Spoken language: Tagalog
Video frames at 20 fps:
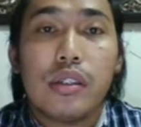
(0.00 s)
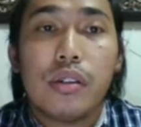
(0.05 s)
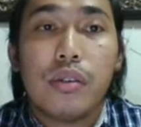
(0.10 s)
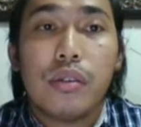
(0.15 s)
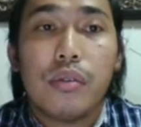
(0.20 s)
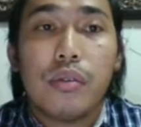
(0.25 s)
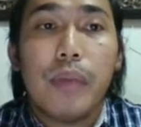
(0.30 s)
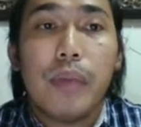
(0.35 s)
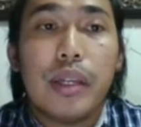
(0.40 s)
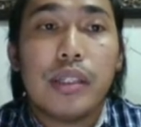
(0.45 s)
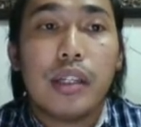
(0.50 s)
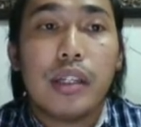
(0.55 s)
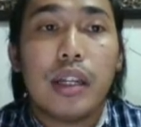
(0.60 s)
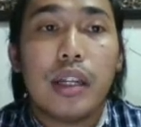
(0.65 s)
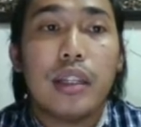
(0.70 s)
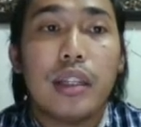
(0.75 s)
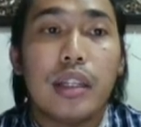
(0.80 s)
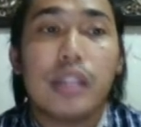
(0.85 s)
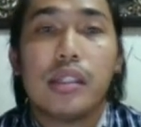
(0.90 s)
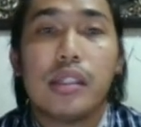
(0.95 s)
So
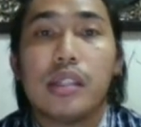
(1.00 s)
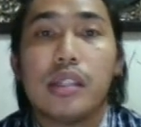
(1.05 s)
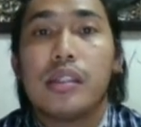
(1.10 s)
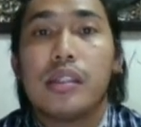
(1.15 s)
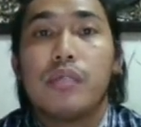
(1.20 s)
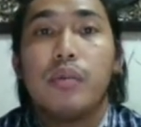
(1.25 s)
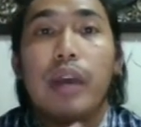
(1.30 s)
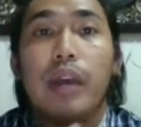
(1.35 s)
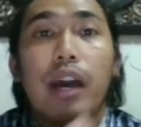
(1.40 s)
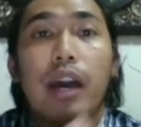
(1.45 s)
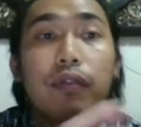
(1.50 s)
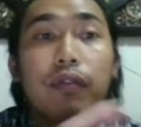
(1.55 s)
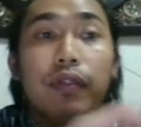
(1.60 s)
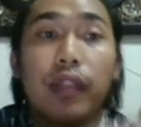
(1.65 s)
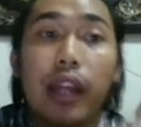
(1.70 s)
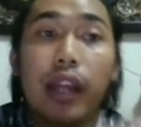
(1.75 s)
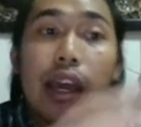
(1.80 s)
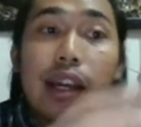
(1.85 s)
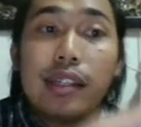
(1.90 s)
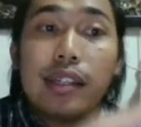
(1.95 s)
basically this is, we have
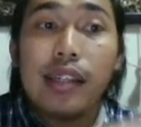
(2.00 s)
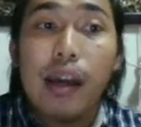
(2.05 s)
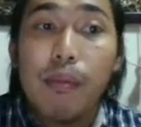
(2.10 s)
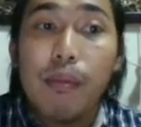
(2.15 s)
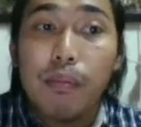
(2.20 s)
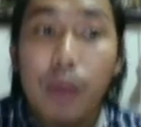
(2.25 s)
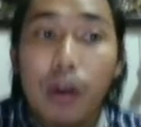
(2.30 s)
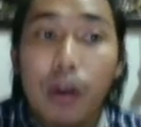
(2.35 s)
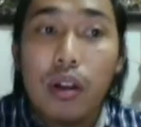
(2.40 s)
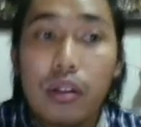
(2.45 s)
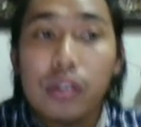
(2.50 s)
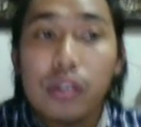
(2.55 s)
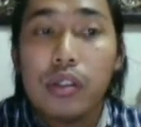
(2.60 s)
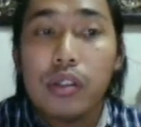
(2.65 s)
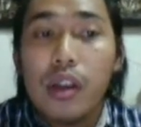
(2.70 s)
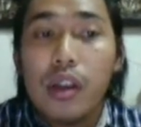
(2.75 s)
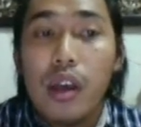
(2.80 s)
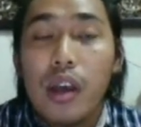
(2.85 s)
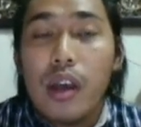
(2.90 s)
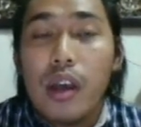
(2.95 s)
three examples.
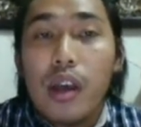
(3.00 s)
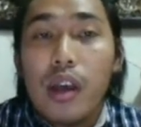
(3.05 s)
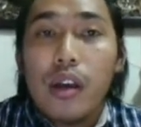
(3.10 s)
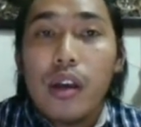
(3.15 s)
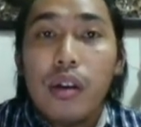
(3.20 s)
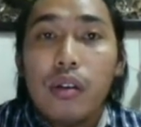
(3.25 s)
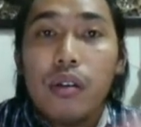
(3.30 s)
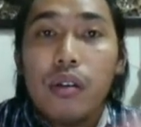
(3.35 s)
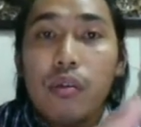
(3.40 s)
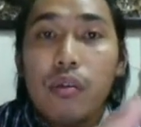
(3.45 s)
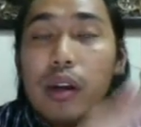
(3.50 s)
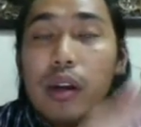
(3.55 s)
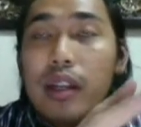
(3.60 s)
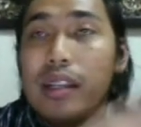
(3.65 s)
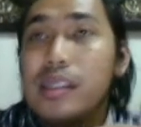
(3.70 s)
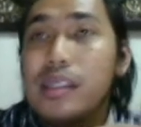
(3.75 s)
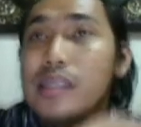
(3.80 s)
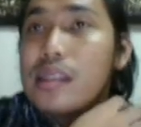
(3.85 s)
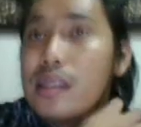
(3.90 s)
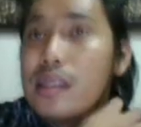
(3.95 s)
One
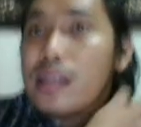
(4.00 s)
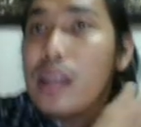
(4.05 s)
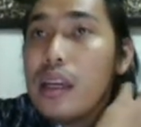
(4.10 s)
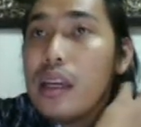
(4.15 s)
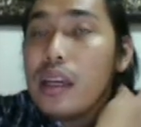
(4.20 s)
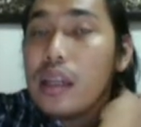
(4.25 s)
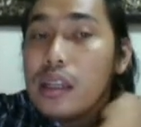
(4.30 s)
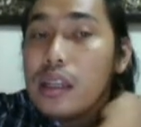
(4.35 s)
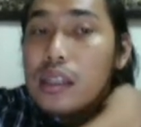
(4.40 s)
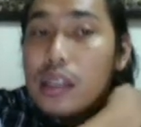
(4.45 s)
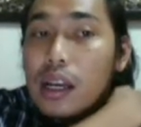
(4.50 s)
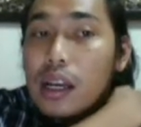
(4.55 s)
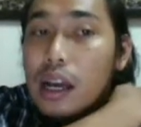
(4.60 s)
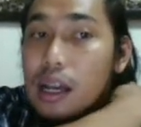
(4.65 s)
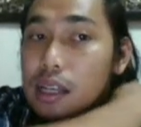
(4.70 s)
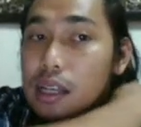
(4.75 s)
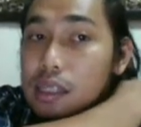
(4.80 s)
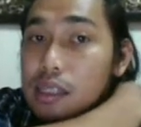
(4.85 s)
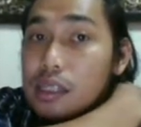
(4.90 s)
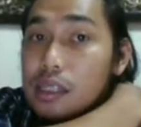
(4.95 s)
is the
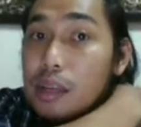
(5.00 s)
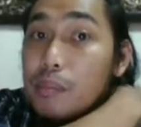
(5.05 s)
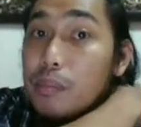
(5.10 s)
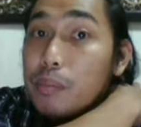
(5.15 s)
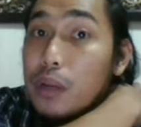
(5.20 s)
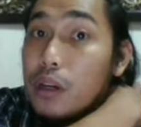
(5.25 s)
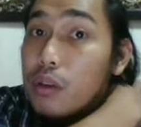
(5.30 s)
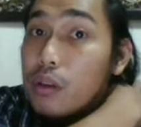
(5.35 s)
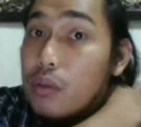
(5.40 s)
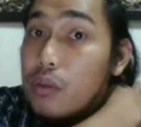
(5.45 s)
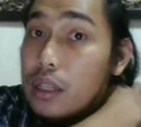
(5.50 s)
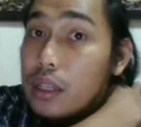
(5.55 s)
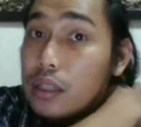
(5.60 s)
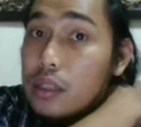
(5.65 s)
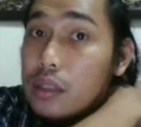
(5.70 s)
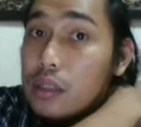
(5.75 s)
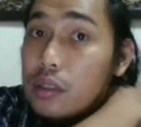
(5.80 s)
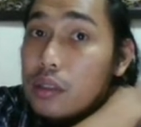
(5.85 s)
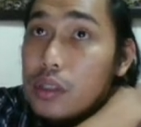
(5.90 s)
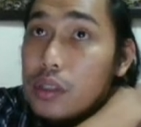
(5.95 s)
uh, simpler one,
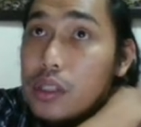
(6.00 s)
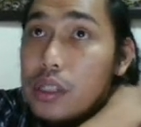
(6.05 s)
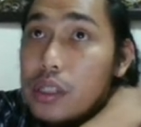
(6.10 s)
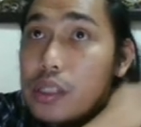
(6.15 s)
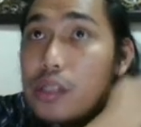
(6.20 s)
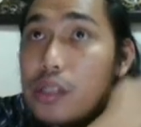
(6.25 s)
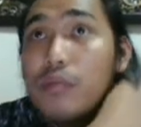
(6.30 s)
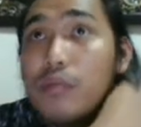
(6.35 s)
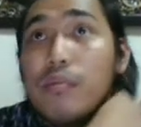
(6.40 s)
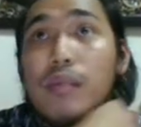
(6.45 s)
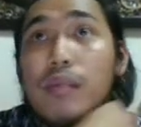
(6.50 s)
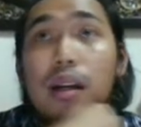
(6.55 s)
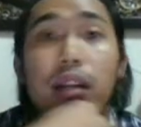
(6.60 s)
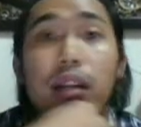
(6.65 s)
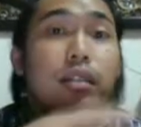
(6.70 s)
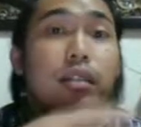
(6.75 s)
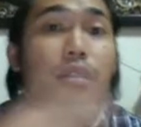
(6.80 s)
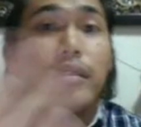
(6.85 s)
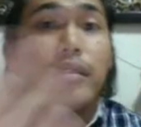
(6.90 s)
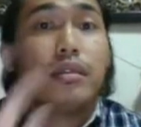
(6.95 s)
which is yung mag
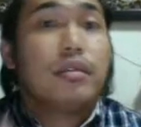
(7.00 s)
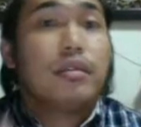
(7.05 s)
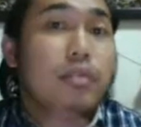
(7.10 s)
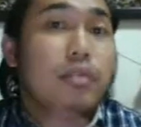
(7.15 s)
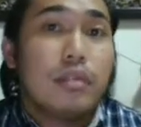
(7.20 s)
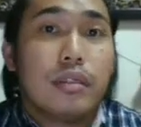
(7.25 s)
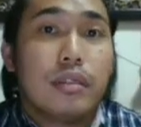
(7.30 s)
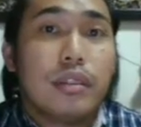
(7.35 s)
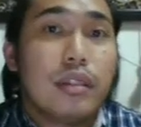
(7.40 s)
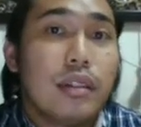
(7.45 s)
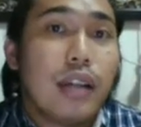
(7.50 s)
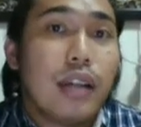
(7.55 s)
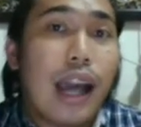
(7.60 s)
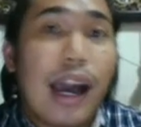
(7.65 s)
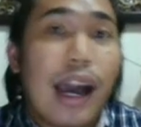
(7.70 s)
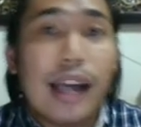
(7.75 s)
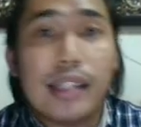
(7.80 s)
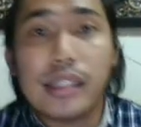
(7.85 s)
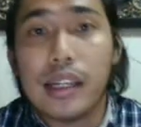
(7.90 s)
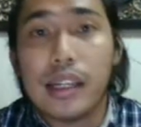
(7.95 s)

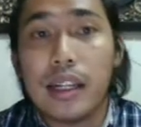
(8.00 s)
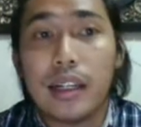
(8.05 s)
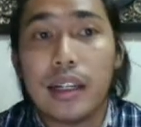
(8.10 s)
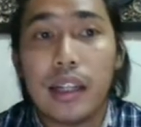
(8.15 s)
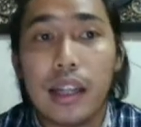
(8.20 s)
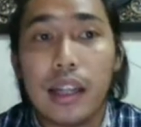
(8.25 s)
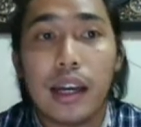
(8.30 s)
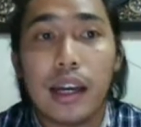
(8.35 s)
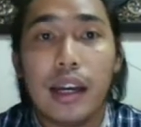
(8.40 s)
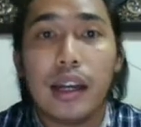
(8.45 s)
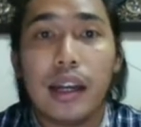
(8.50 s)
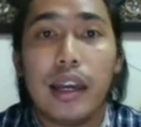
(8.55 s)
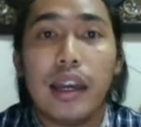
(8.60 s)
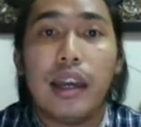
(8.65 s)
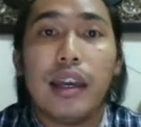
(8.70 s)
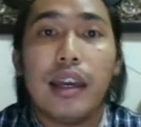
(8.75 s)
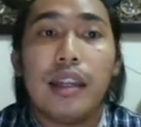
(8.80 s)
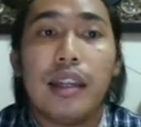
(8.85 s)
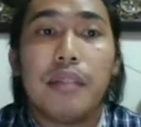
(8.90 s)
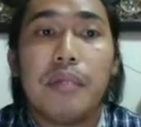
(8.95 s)
cancel ka lang
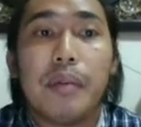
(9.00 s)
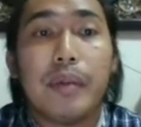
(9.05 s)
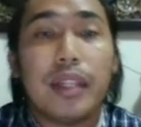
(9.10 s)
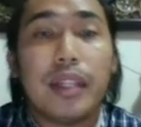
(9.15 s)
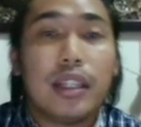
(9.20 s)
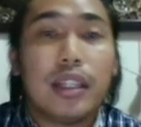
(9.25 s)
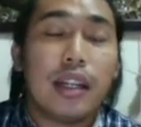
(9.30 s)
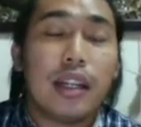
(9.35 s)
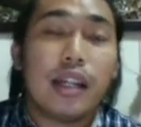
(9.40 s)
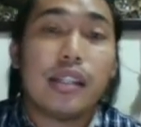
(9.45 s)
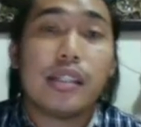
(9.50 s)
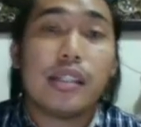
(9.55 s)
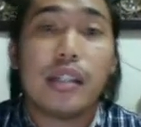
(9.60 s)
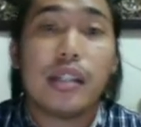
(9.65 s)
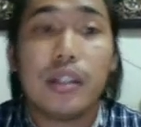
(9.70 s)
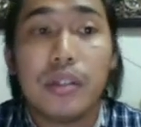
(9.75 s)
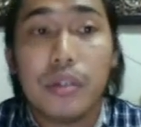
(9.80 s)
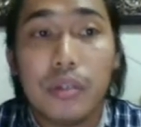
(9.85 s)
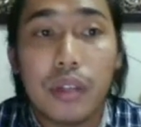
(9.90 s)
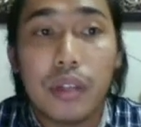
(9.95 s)
and may matitirang
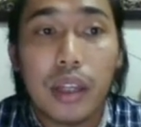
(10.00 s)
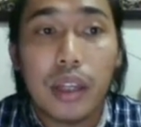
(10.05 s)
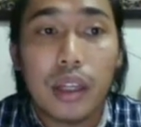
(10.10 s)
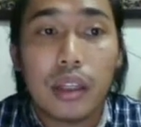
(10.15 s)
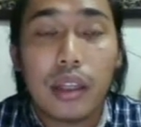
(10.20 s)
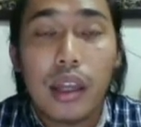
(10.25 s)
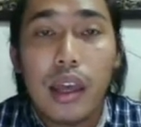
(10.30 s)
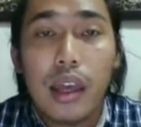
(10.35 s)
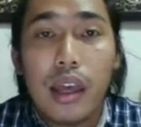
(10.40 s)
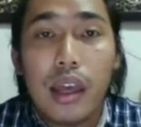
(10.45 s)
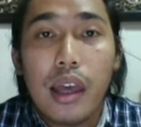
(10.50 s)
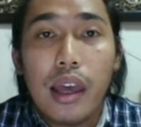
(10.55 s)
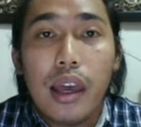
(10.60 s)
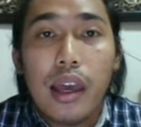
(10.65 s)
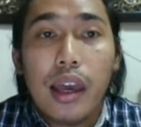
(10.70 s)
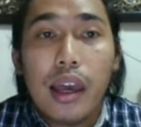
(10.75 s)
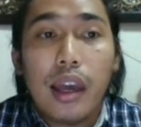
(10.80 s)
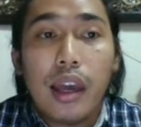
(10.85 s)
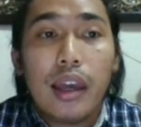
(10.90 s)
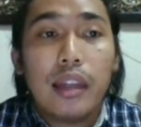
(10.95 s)
isang unit.
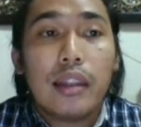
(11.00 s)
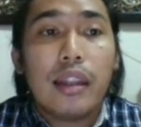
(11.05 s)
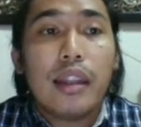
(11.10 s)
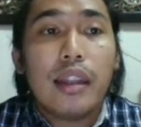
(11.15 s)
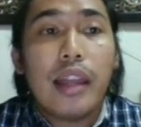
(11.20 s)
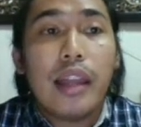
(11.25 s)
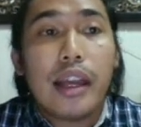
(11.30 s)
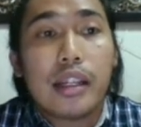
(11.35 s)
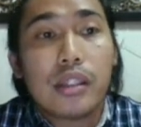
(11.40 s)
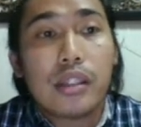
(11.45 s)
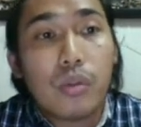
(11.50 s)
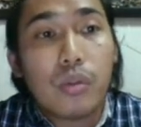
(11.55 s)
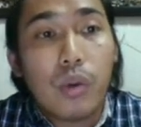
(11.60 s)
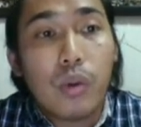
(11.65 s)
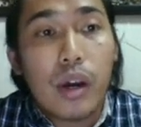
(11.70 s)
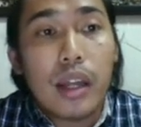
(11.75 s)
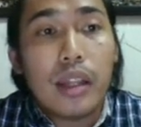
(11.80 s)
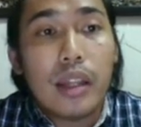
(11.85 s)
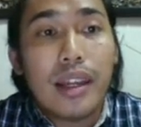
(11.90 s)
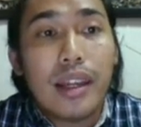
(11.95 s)
And the next
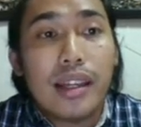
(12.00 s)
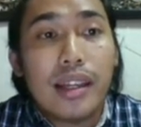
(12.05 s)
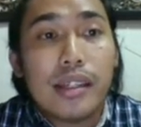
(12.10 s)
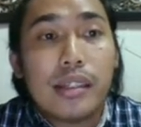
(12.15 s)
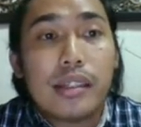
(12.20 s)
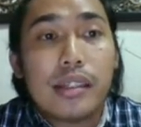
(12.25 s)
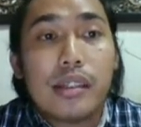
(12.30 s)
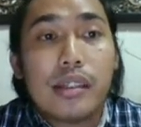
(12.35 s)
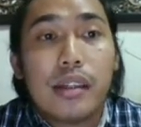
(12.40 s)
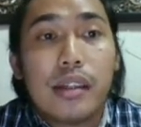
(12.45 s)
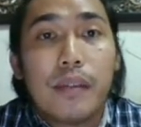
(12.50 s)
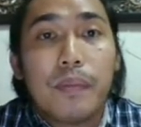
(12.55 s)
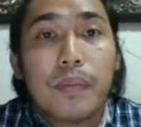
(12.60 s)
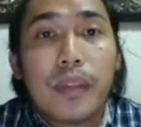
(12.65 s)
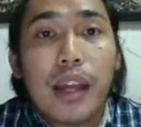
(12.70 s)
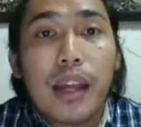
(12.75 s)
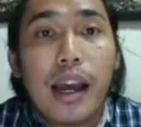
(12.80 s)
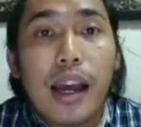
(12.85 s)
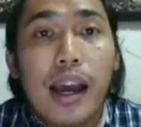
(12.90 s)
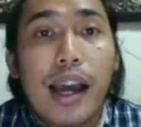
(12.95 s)
one is
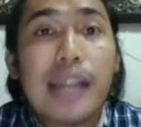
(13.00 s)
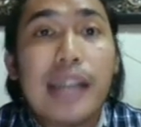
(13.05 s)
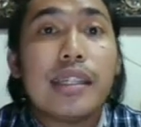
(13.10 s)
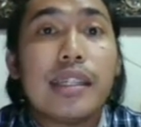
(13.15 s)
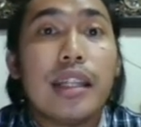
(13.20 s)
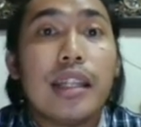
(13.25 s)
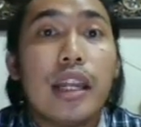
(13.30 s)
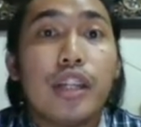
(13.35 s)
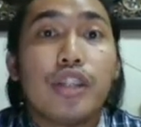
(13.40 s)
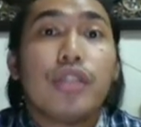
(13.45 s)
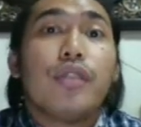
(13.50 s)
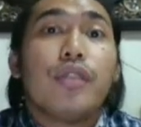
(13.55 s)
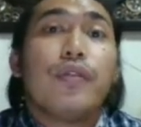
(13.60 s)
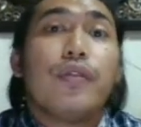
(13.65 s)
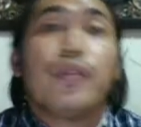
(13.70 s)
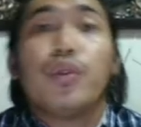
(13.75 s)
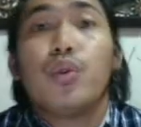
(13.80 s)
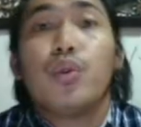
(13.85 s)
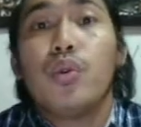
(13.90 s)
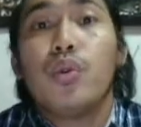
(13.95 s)
uh, cancellation of
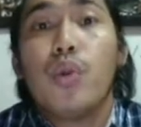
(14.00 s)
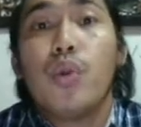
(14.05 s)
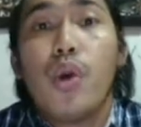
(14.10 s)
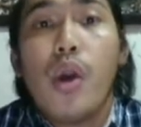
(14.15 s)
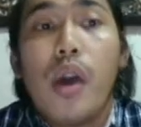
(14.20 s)
two